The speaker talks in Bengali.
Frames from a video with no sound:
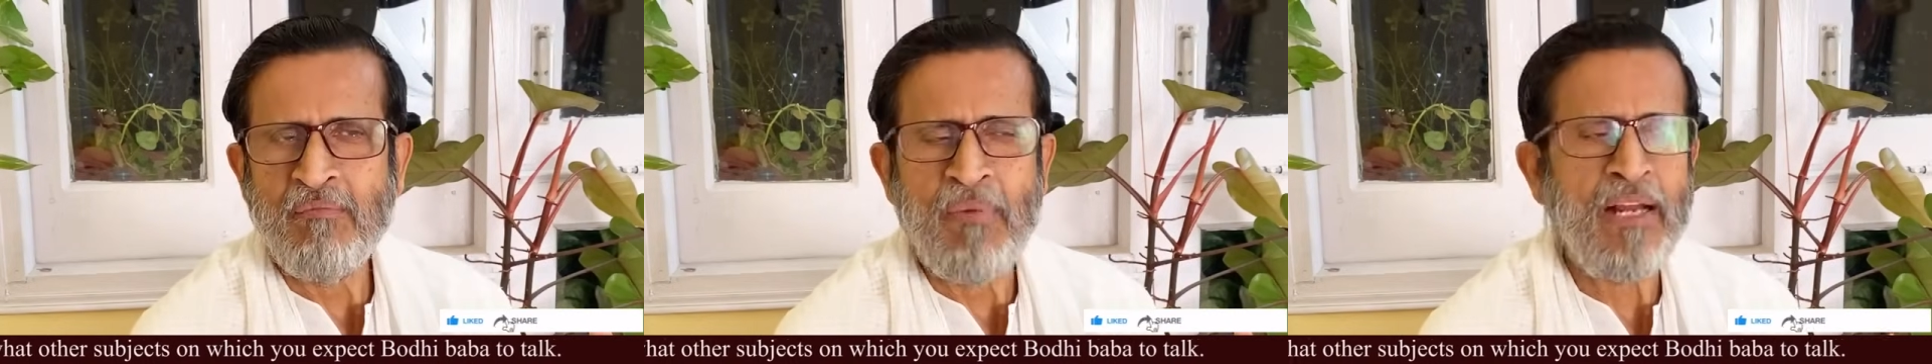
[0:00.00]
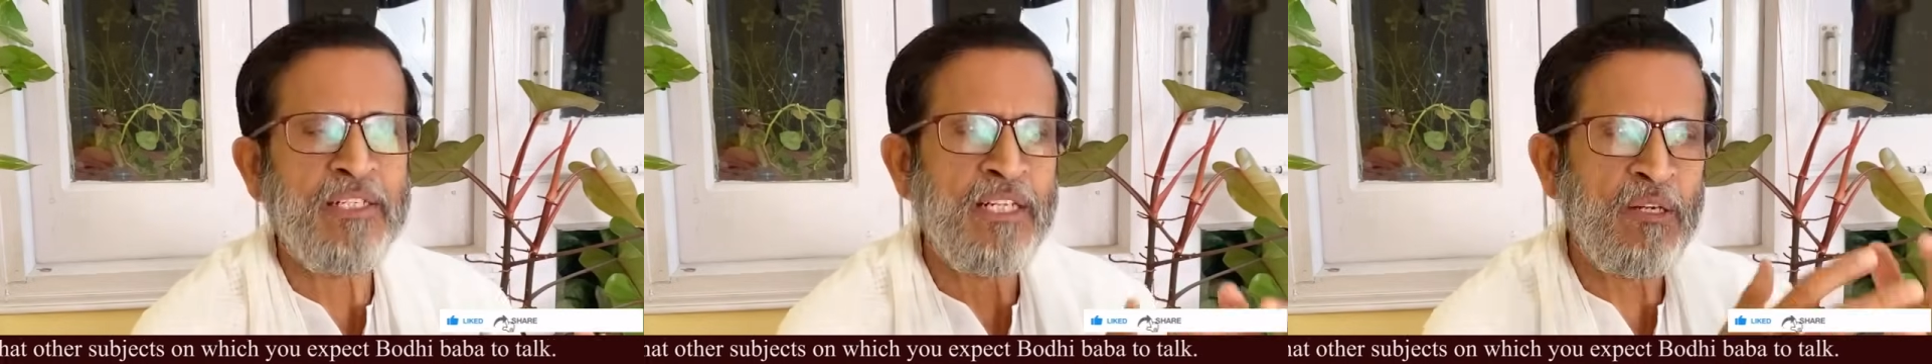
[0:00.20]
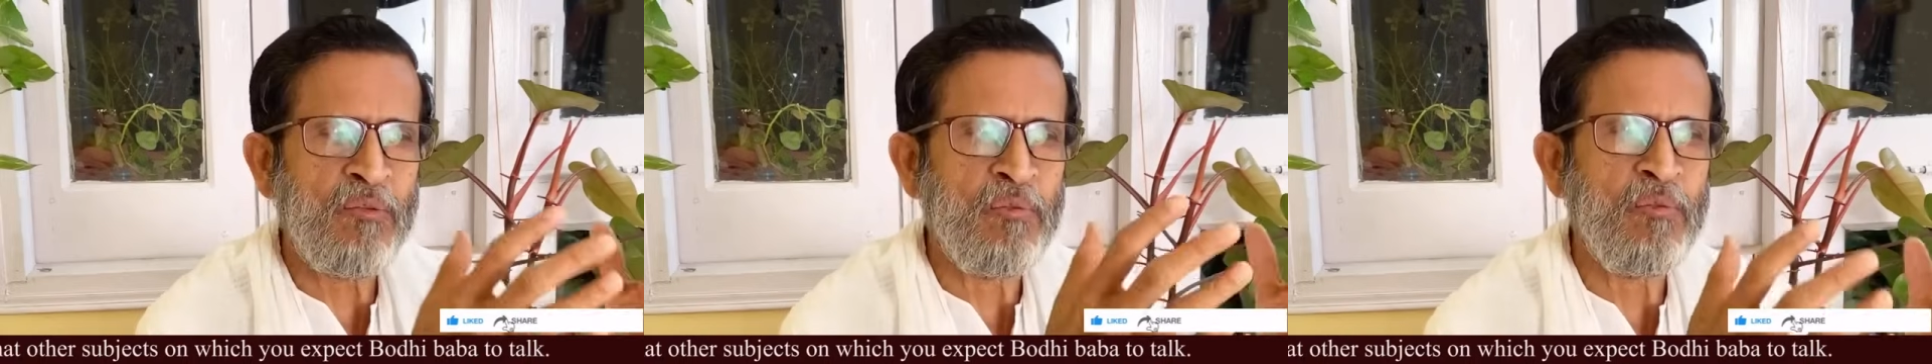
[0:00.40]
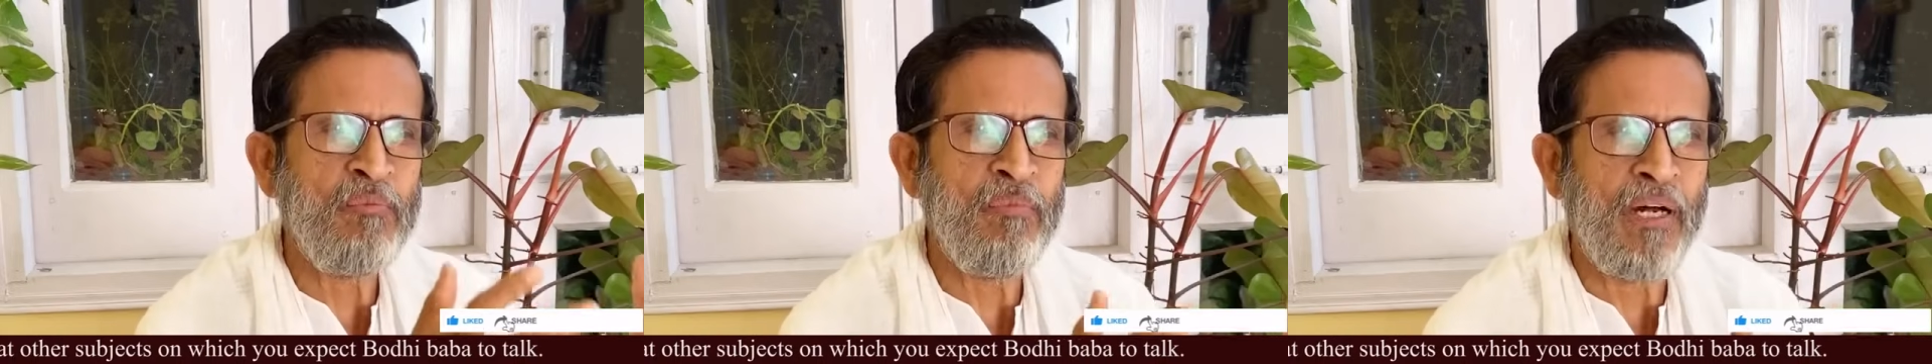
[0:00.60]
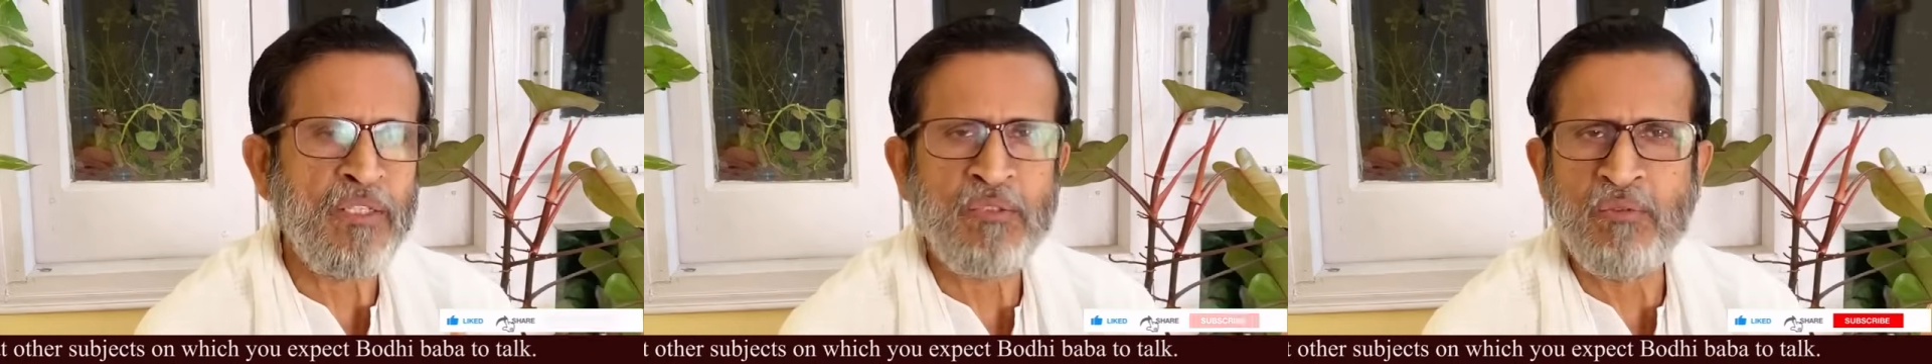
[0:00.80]
একটা কোনো
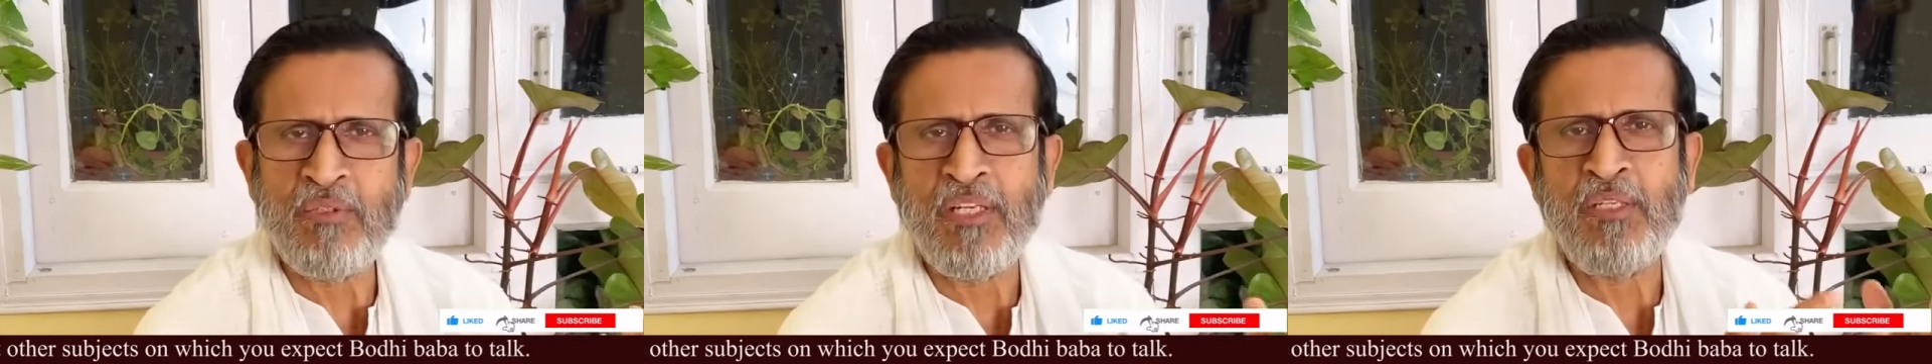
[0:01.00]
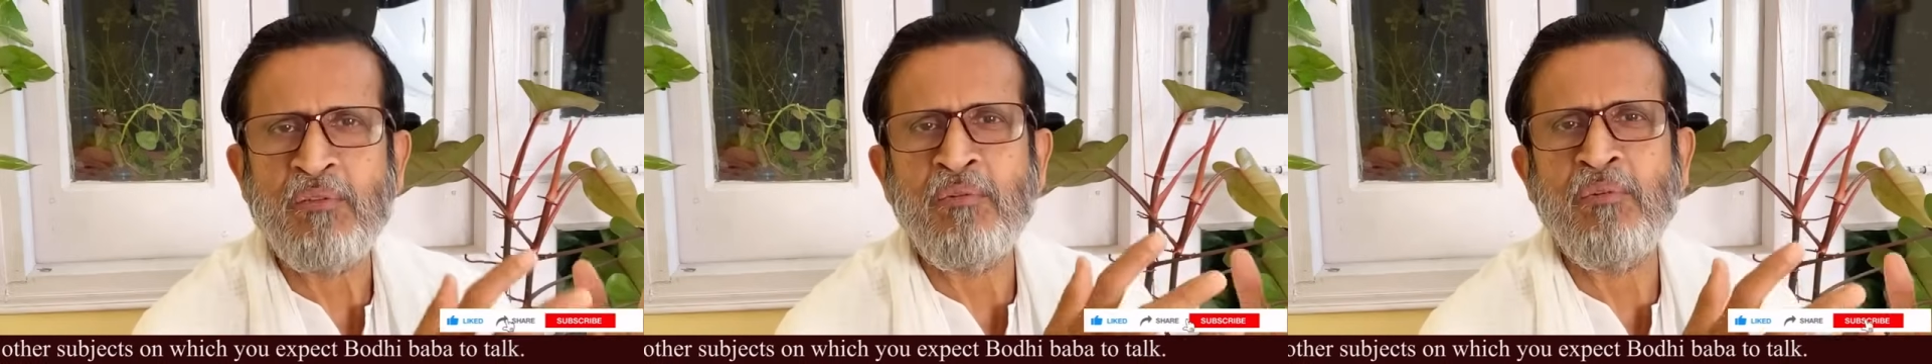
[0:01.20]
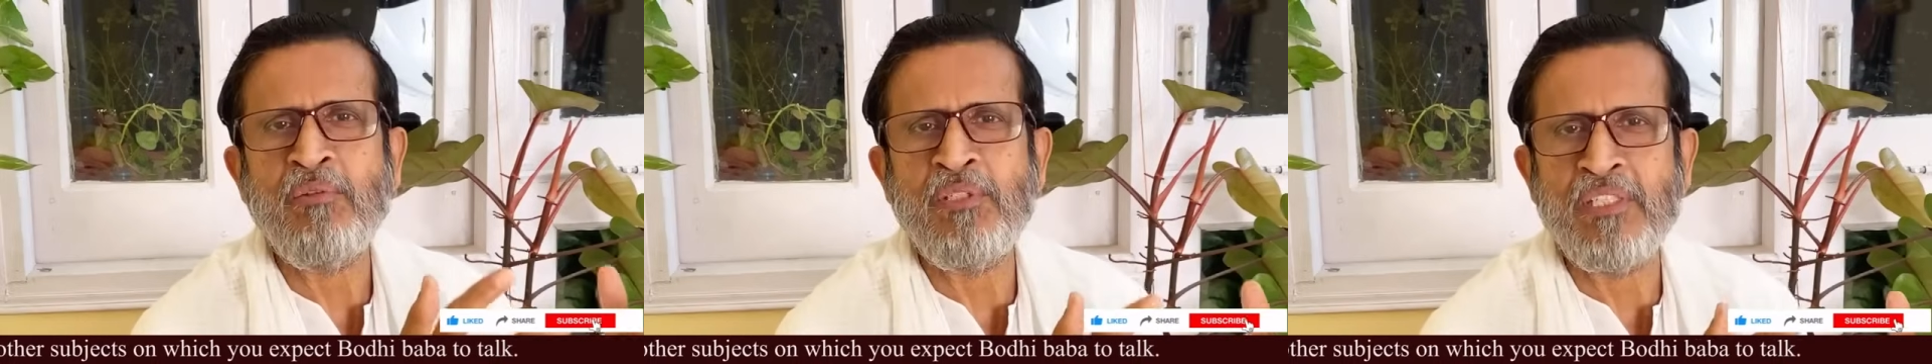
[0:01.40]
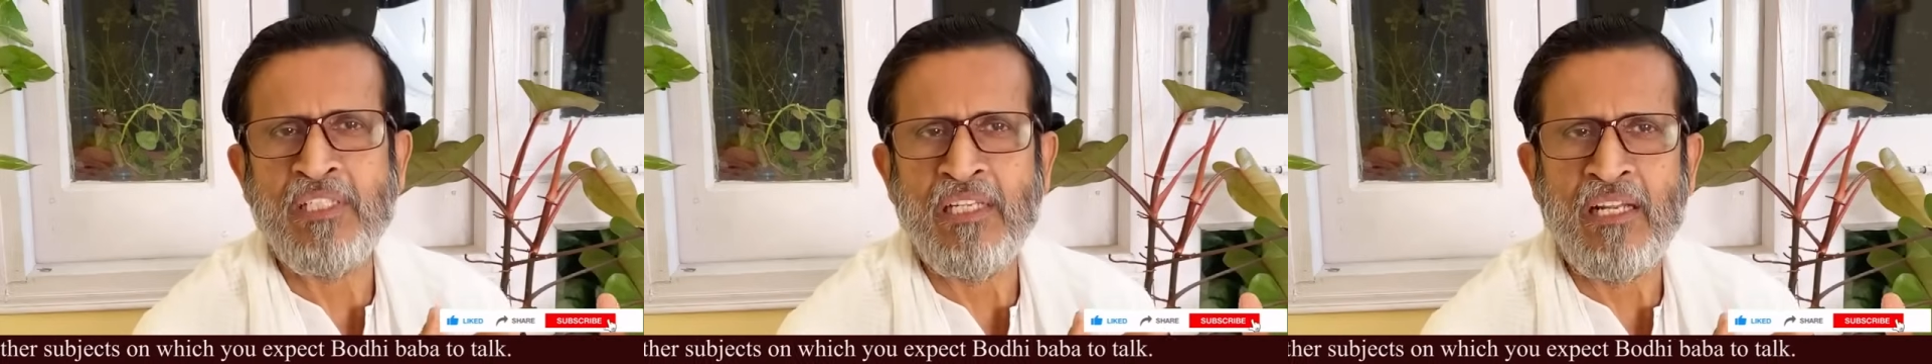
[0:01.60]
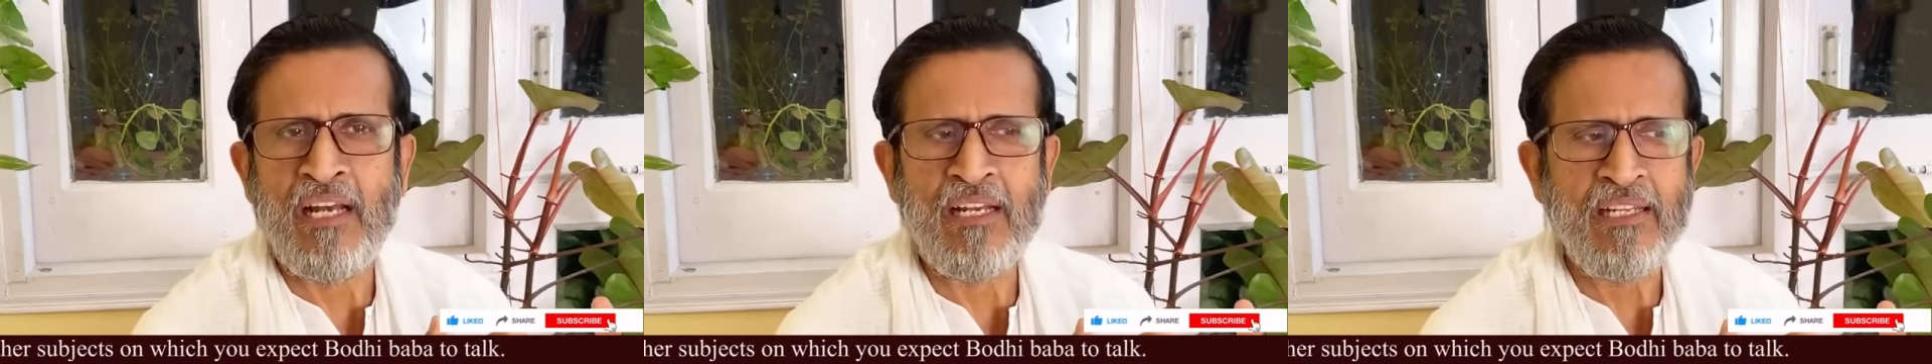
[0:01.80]
পাথরের কোনো
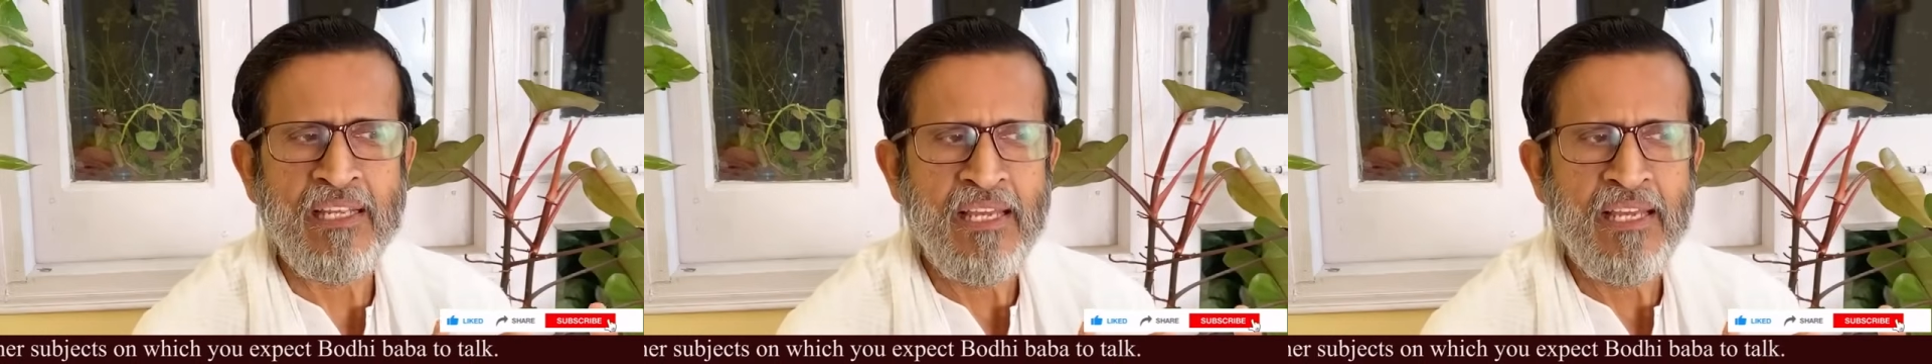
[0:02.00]
শিলার